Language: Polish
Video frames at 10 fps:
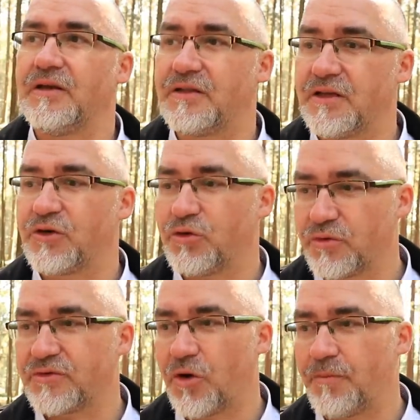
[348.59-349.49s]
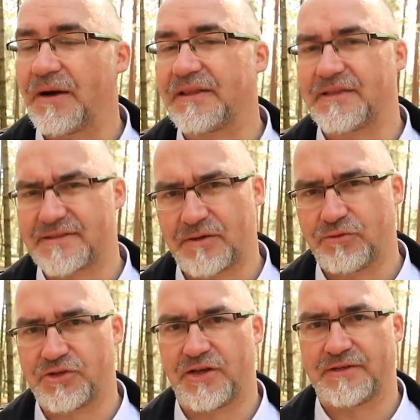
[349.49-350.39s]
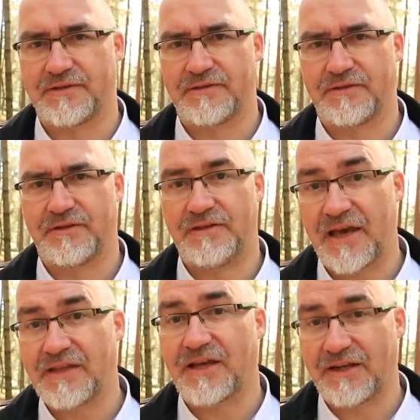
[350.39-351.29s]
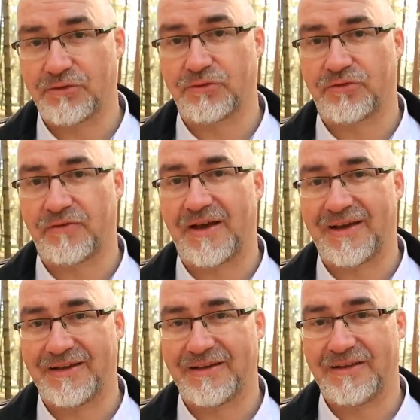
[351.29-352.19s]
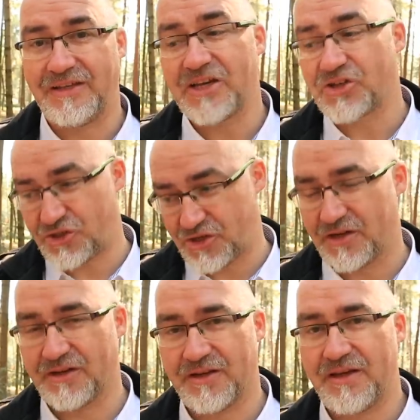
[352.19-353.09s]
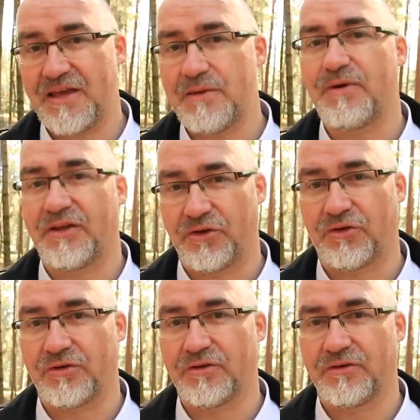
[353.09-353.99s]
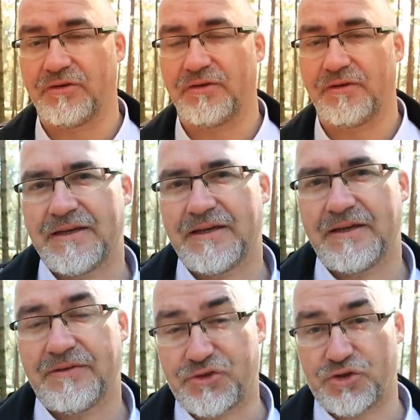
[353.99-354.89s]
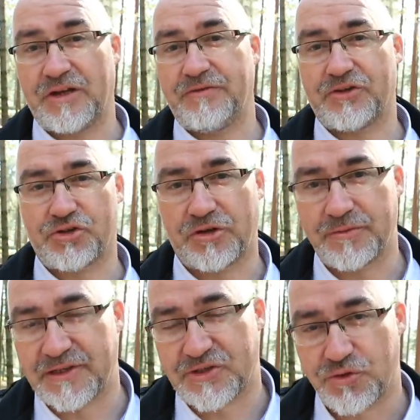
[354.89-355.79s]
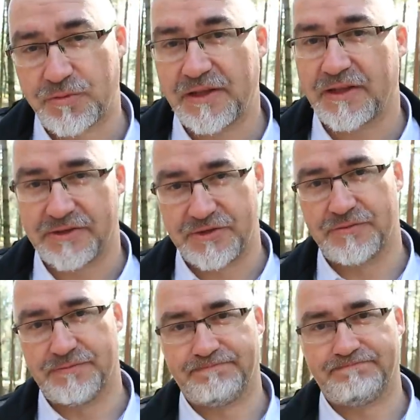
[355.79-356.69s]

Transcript: I ten kurs opada cały czas. Nadal to trwa. Jeszcze. Imanoch. Wczoraj wieczorem zaczęło padać.